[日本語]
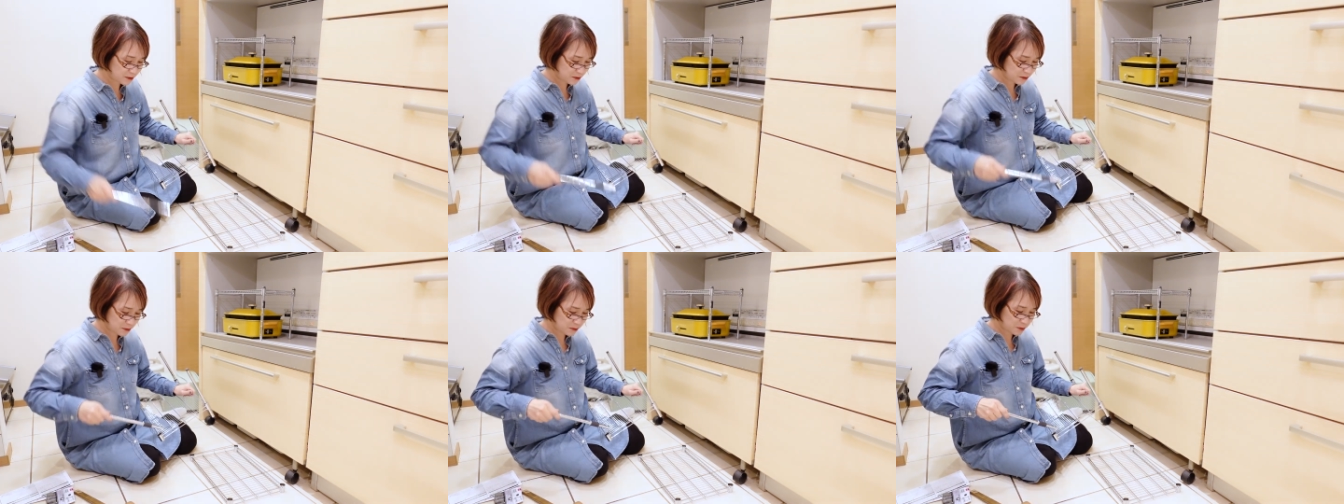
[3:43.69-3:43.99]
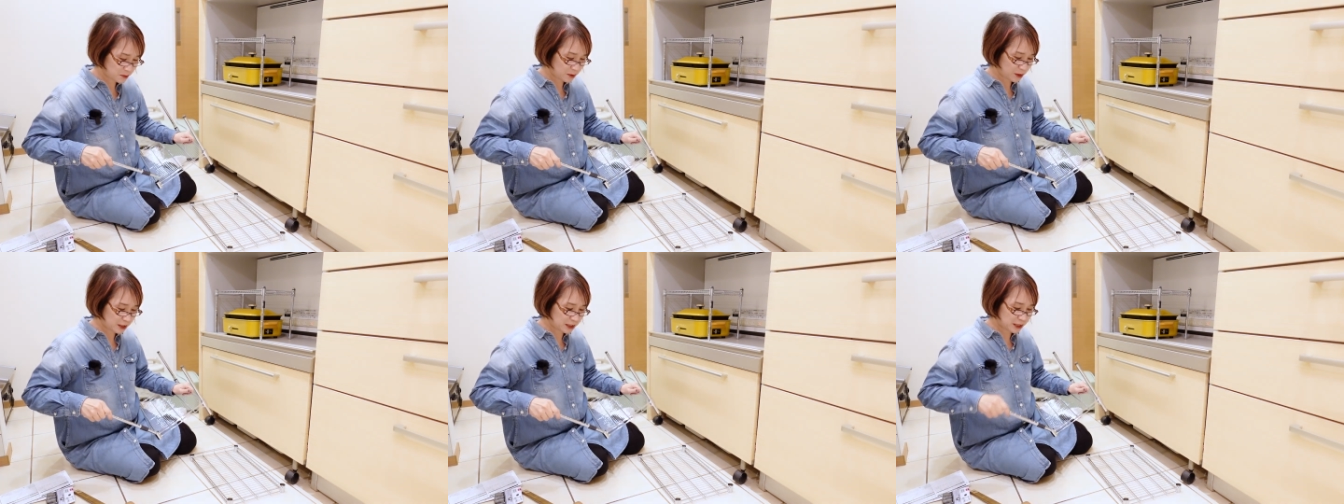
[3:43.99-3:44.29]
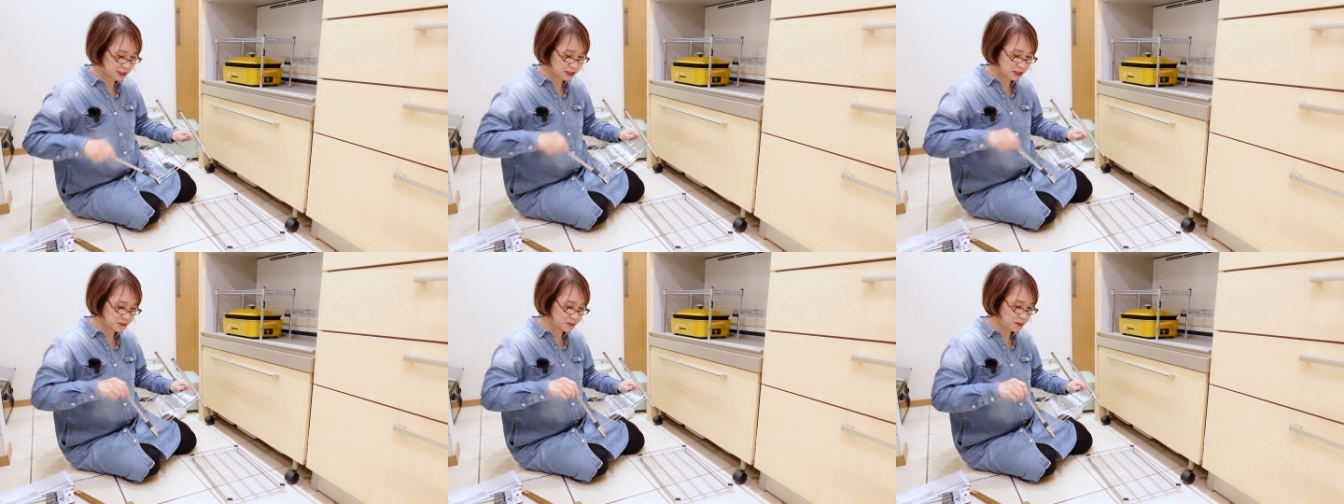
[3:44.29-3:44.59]
もう
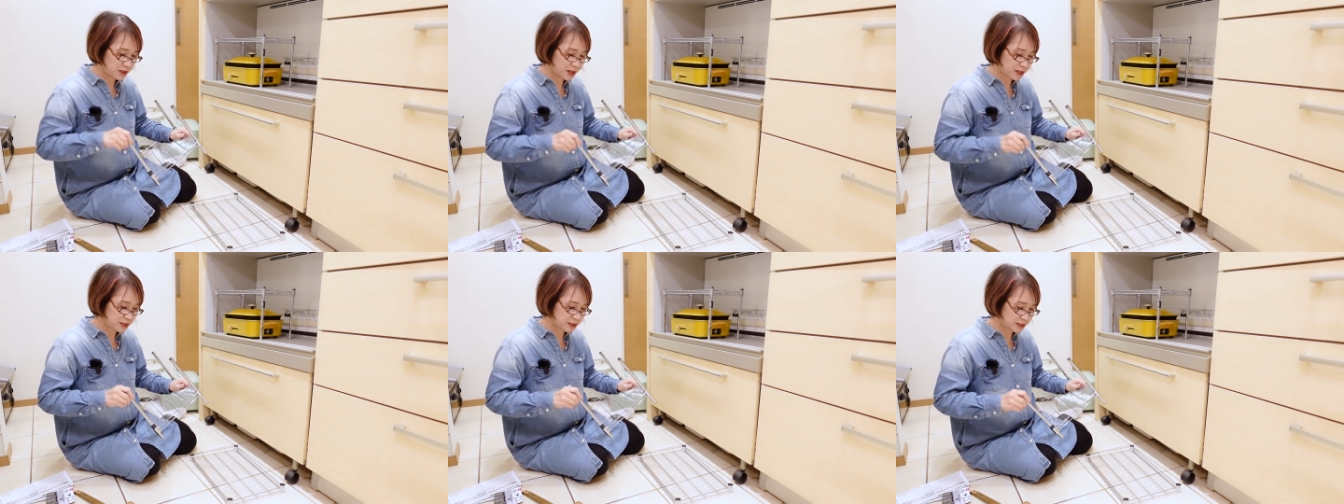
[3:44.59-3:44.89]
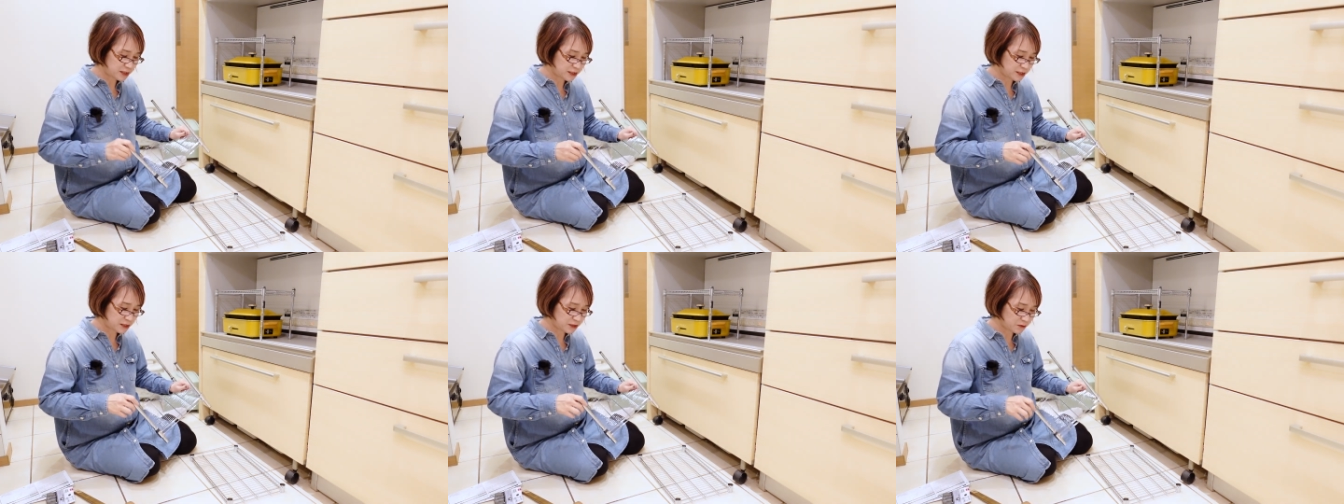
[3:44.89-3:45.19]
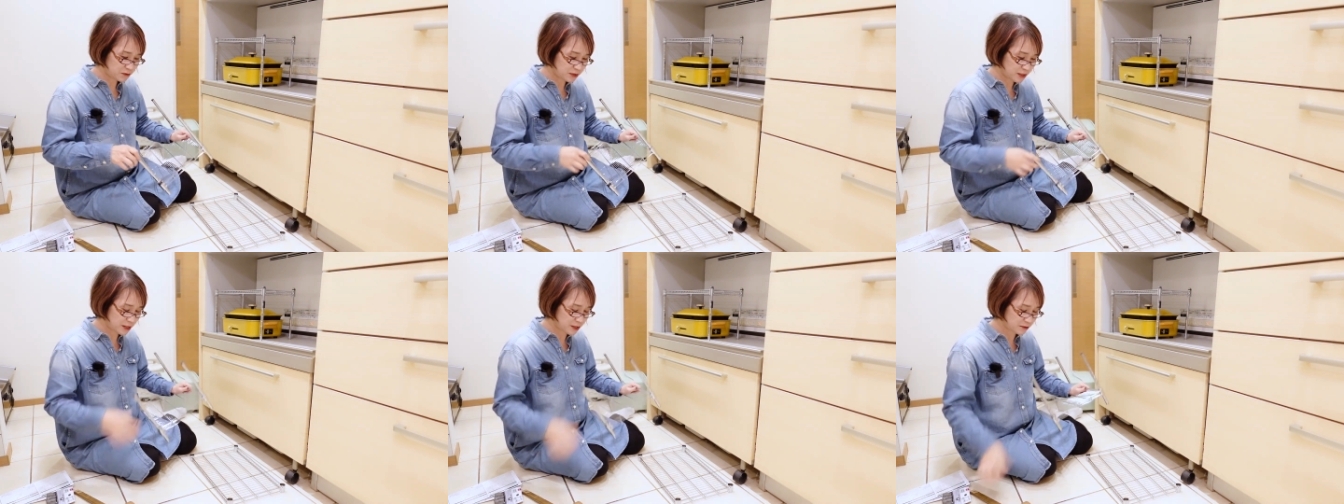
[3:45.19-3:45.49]
私みたいに日曜
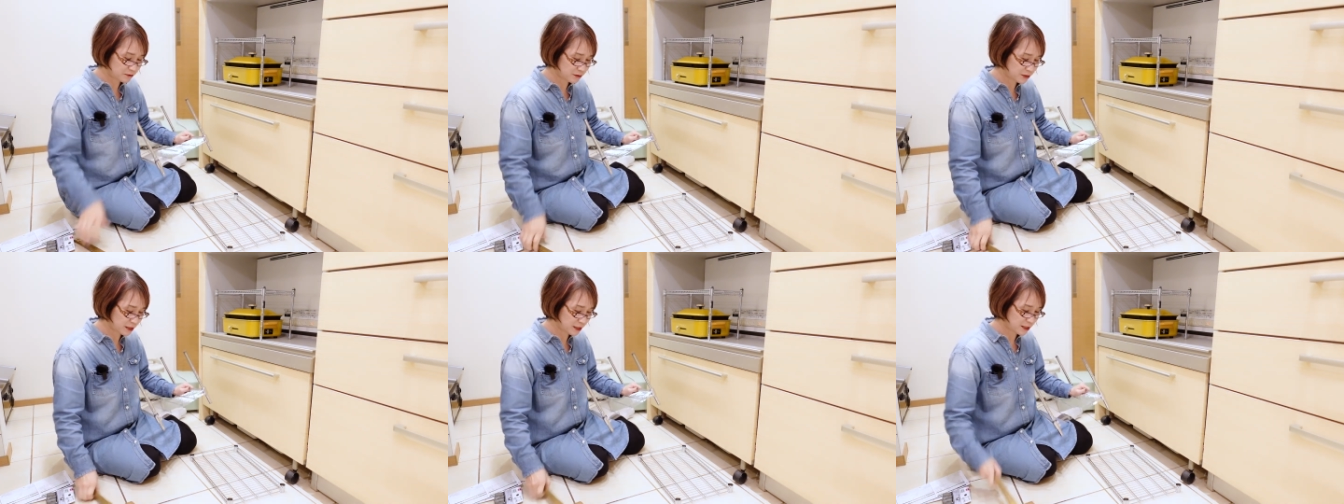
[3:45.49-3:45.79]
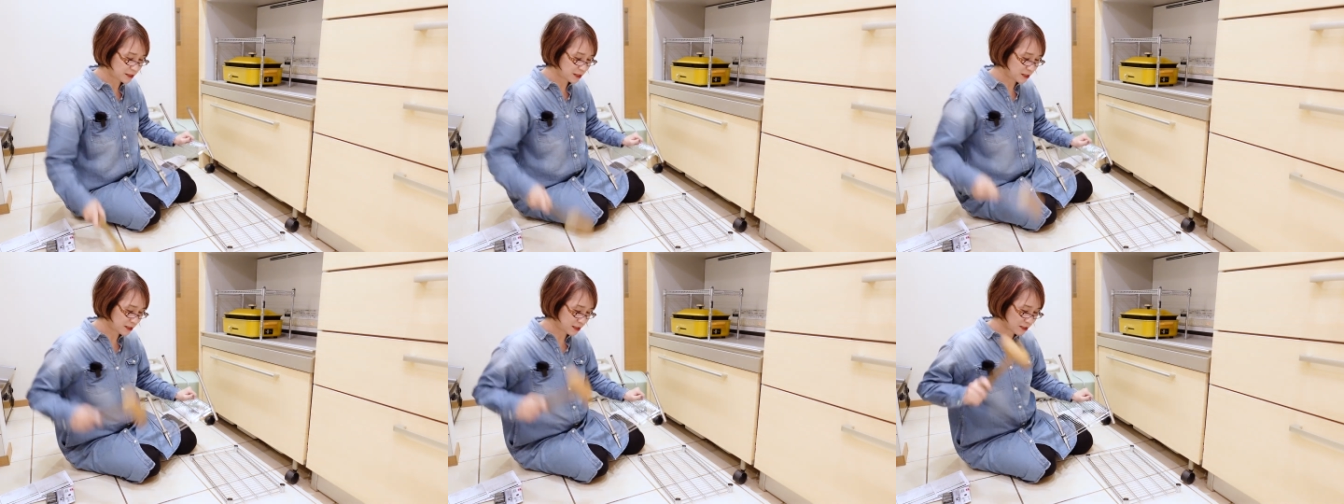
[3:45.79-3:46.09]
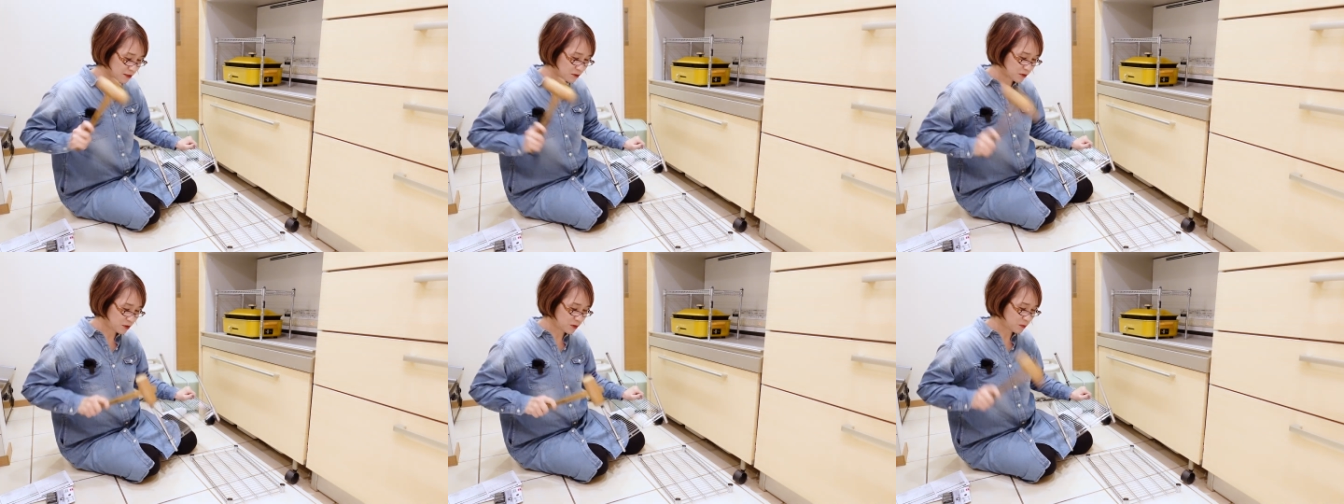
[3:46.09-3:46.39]
大工苦手な
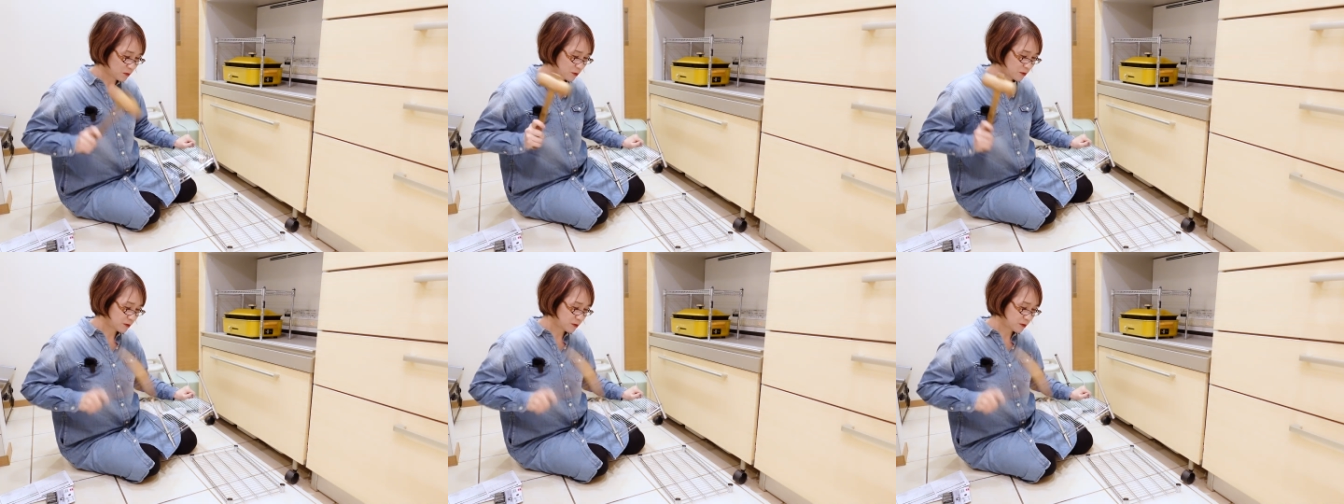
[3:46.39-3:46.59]
人でも